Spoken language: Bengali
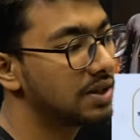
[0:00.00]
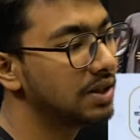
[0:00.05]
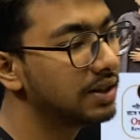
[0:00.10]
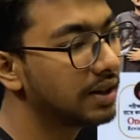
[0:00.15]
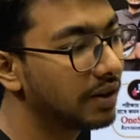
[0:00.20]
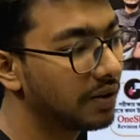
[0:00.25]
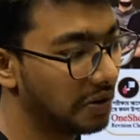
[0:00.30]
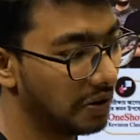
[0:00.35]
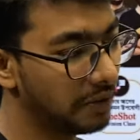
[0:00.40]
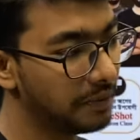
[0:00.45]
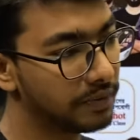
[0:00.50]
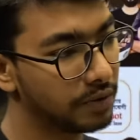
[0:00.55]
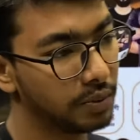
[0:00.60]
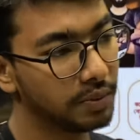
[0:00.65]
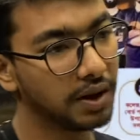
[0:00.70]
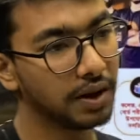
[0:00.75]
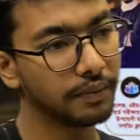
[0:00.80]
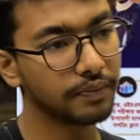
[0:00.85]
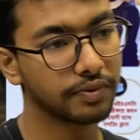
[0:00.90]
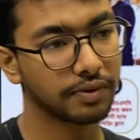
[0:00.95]
চিন্তা করো তুমি
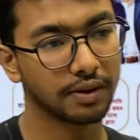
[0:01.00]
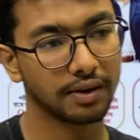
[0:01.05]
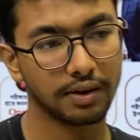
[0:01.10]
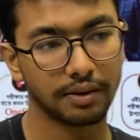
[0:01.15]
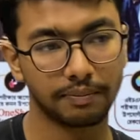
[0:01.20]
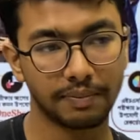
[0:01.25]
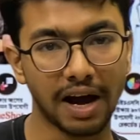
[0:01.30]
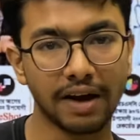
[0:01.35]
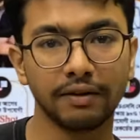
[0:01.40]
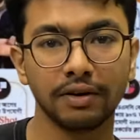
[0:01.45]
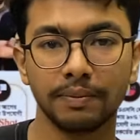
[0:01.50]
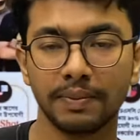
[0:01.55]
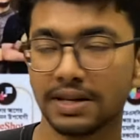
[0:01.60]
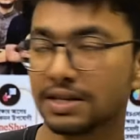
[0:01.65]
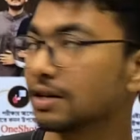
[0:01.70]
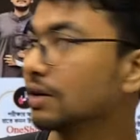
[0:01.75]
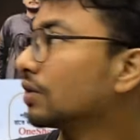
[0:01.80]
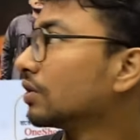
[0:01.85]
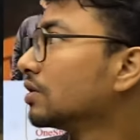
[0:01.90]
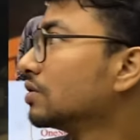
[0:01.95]
প্রাইভেট
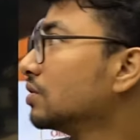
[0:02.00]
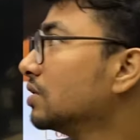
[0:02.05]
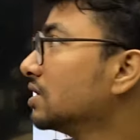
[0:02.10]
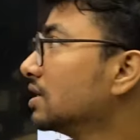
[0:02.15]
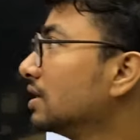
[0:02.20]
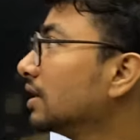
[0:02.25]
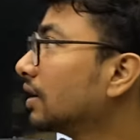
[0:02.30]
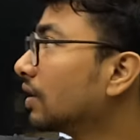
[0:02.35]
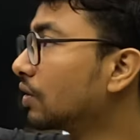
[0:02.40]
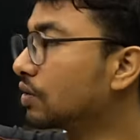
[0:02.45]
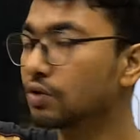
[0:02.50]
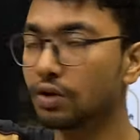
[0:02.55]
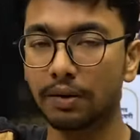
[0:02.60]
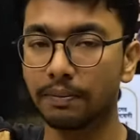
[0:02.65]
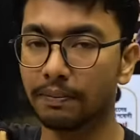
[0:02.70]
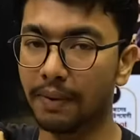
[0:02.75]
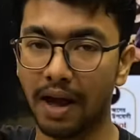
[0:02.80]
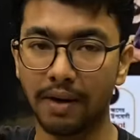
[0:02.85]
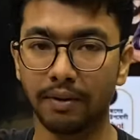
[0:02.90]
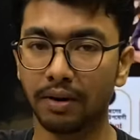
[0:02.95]
ব্যাচের কথা যদি চিন্তা করো ধরো
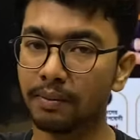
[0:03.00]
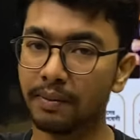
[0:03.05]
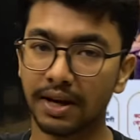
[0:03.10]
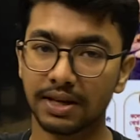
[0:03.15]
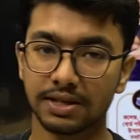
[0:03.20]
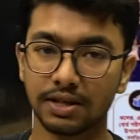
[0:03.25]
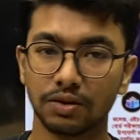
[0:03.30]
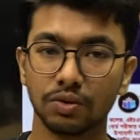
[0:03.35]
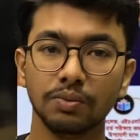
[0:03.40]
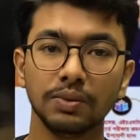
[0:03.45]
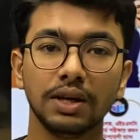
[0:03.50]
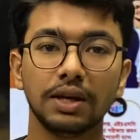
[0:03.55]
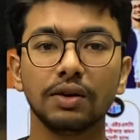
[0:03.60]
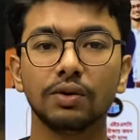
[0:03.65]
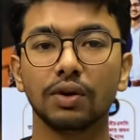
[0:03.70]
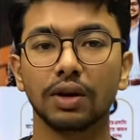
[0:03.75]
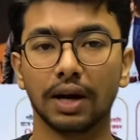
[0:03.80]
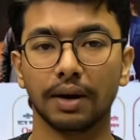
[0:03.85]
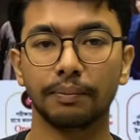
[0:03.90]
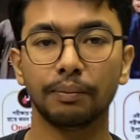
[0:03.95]
প্রাইভেট ব্যাচে তুমি কী
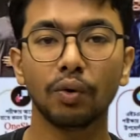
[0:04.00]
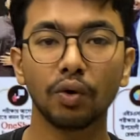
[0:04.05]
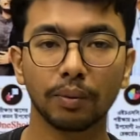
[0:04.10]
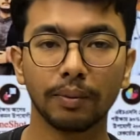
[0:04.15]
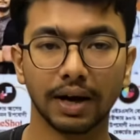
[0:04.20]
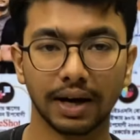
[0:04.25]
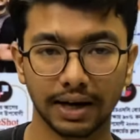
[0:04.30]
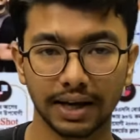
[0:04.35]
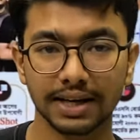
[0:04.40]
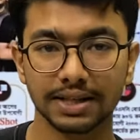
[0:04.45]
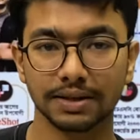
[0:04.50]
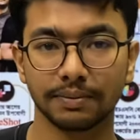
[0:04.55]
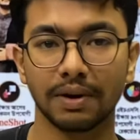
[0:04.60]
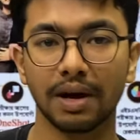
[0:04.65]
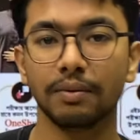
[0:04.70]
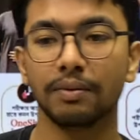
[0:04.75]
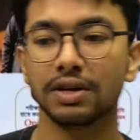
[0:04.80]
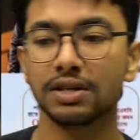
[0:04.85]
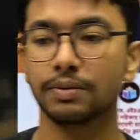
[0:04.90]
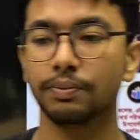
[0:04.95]
করলা পড়বা ঠিক আছে প্রাইভেট
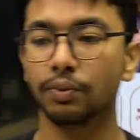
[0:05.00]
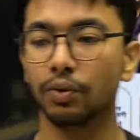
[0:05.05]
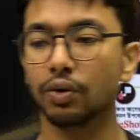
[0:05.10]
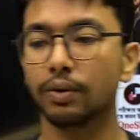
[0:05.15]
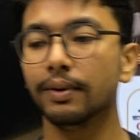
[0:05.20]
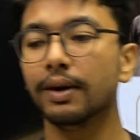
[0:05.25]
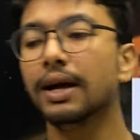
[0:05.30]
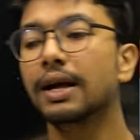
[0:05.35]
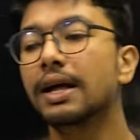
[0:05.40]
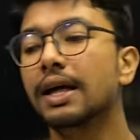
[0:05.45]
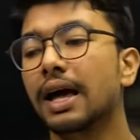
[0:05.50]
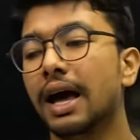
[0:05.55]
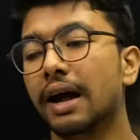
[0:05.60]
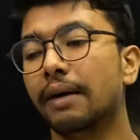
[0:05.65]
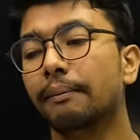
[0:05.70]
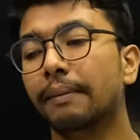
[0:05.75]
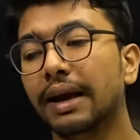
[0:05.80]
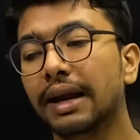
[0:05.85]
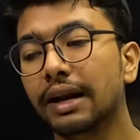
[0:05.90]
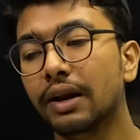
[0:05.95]
ব্যাচে পড়বা আর
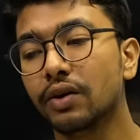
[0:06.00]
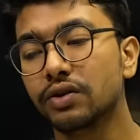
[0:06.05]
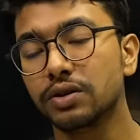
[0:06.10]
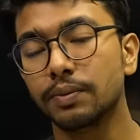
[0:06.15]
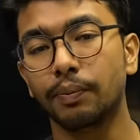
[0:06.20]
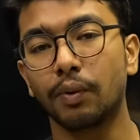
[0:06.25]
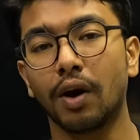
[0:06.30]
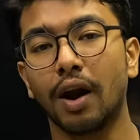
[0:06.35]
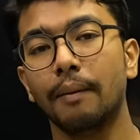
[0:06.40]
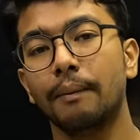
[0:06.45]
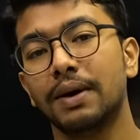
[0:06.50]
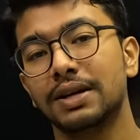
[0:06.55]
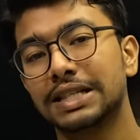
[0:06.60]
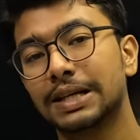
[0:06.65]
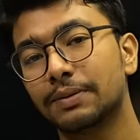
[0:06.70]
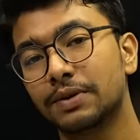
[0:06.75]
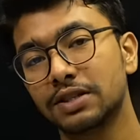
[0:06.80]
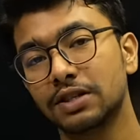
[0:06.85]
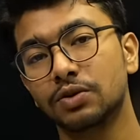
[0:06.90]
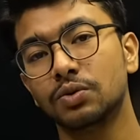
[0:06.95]
মেনলি হচ্ছে পড়ার
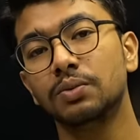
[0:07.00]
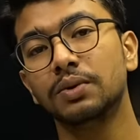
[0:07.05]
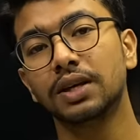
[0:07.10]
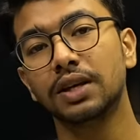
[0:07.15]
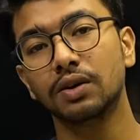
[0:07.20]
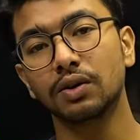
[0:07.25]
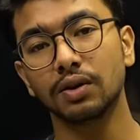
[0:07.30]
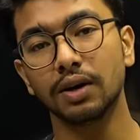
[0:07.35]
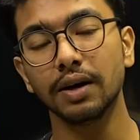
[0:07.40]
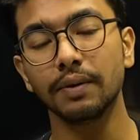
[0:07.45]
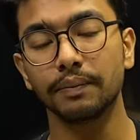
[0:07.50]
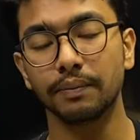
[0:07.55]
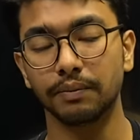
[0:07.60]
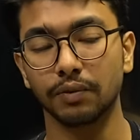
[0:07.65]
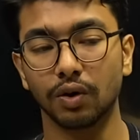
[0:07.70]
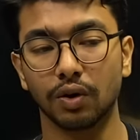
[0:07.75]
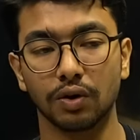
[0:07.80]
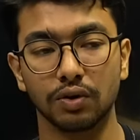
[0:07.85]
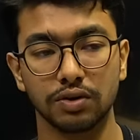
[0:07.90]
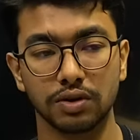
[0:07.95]
পাশাপাশি তুমি কী করলা
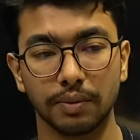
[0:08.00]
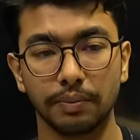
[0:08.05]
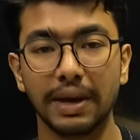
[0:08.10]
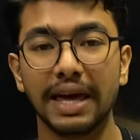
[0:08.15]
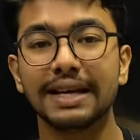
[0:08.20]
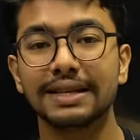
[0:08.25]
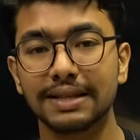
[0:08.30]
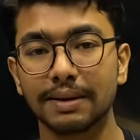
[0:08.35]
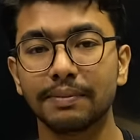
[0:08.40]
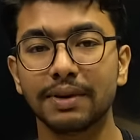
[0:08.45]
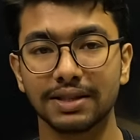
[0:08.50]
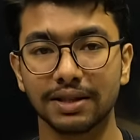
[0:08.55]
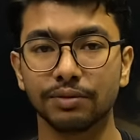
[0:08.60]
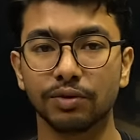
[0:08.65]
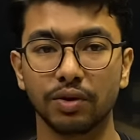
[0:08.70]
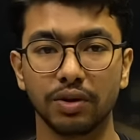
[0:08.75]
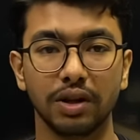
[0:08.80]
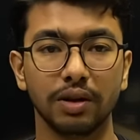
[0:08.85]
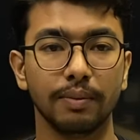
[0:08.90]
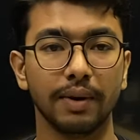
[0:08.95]
ধরো হচ্ছে এক্সাম টেক্সাম
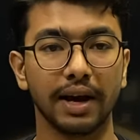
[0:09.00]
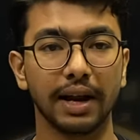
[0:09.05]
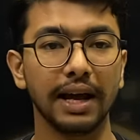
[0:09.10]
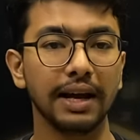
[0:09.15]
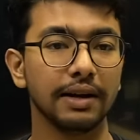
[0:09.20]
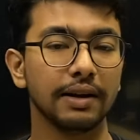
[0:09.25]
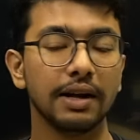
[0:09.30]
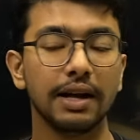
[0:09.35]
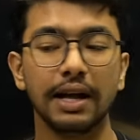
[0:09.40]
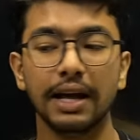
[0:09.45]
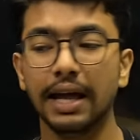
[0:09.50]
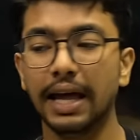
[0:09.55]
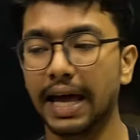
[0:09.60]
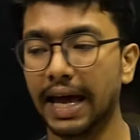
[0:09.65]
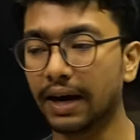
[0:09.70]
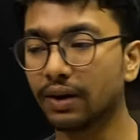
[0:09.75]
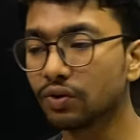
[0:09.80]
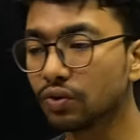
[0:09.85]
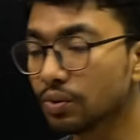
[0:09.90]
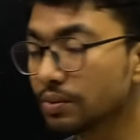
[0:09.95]
তো দিবে রাইট
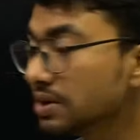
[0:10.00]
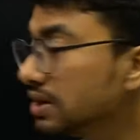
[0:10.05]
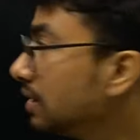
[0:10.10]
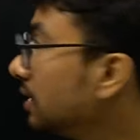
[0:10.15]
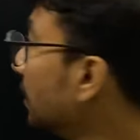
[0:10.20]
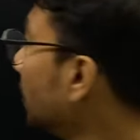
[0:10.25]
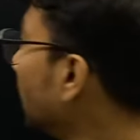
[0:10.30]
এখন তুমি চিন্তা